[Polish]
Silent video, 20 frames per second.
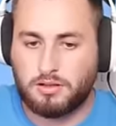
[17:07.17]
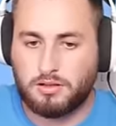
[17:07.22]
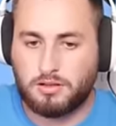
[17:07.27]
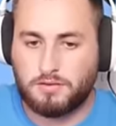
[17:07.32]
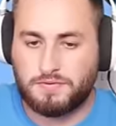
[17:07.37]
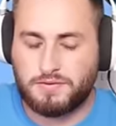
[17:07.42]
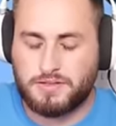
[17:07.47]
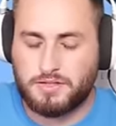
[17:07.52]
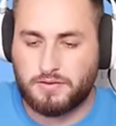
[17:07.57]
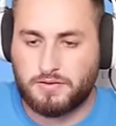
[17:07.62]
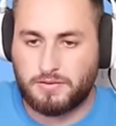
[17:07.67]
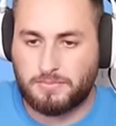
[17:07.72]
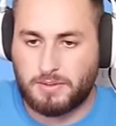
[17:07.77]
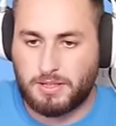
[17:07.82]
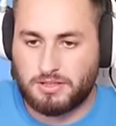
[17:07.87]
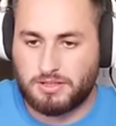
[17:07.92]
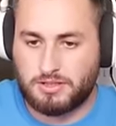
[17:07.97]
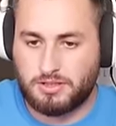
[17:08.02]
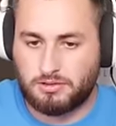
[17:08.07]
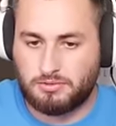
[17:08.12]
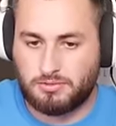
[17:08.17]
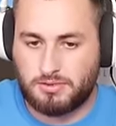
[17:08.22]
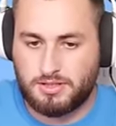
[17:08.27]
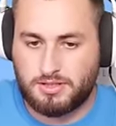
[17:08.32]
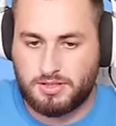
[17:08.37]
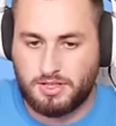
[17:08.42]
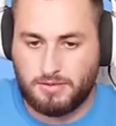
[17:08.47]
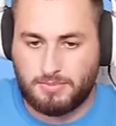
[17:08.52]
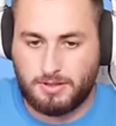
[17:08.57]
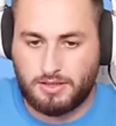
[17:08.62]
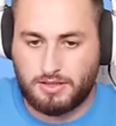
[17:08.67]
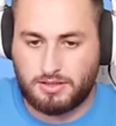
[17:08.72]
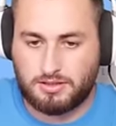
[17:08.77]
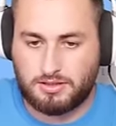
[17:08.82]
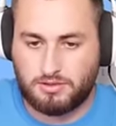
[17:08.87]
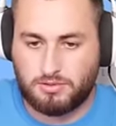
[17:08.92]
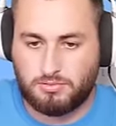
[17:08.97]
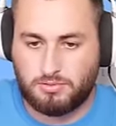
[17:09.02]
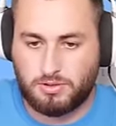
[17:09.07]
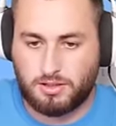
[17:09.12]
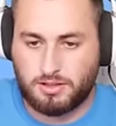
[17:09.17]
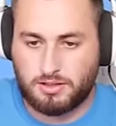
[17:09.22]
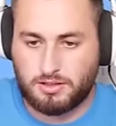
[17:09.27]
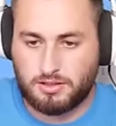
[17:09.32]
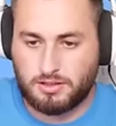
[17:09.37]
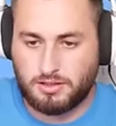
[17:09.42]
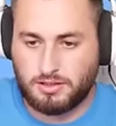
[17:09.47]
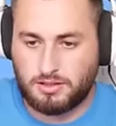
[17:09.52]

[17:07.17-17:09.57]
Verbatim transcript: No widzowie, patrzcie, tu nic nie ma na tych górach.